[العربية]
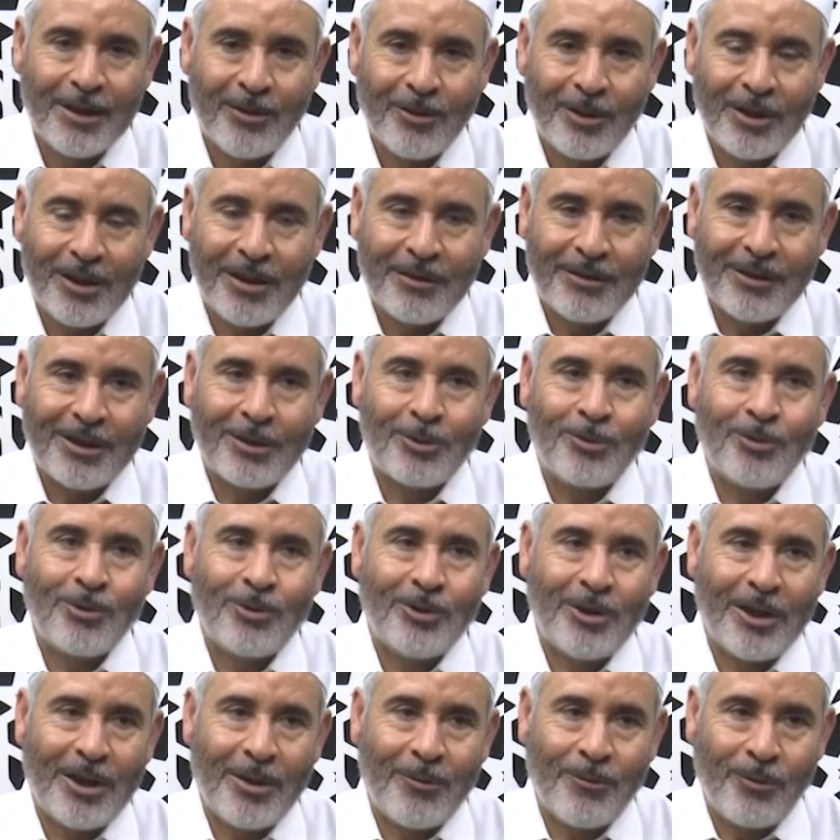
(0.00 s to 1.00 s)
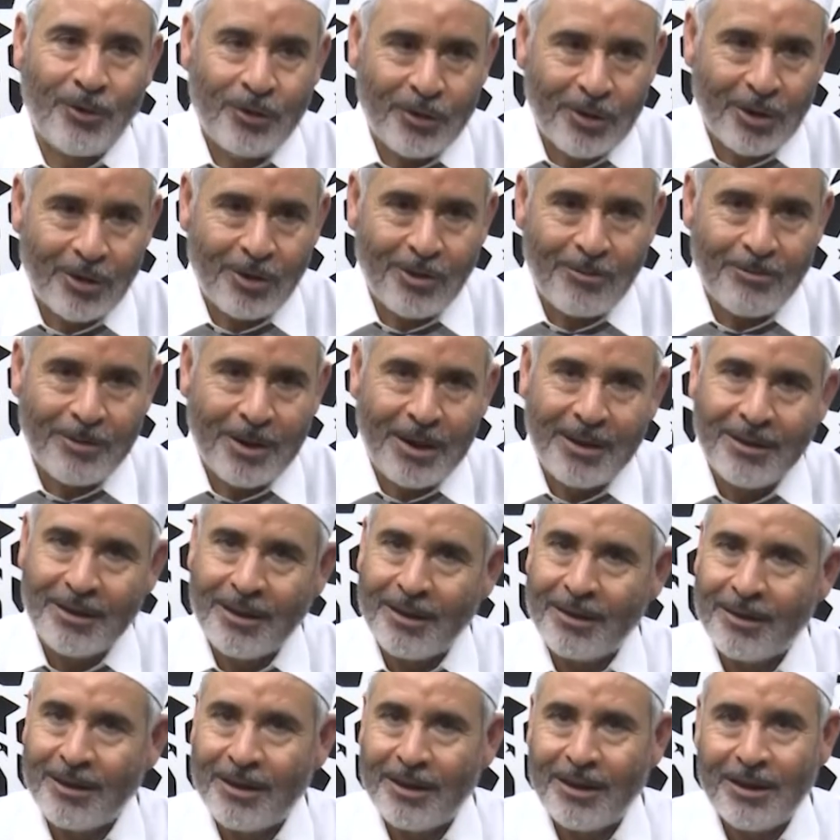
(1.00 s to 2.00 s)
ولا تقتلوا أنفسكم إن
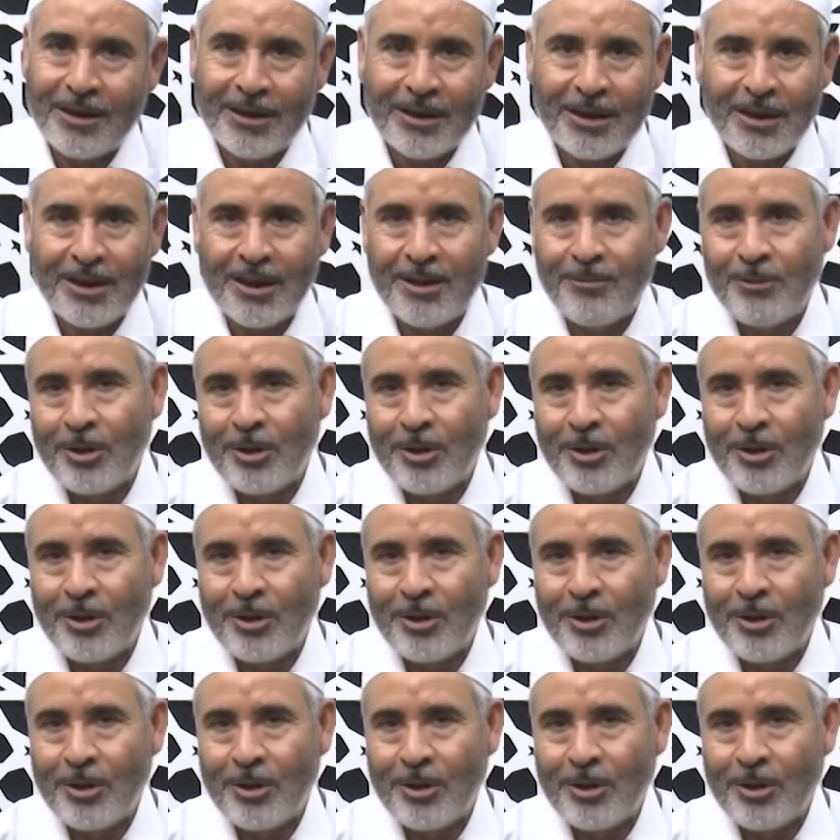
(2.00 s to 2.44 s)
الله كان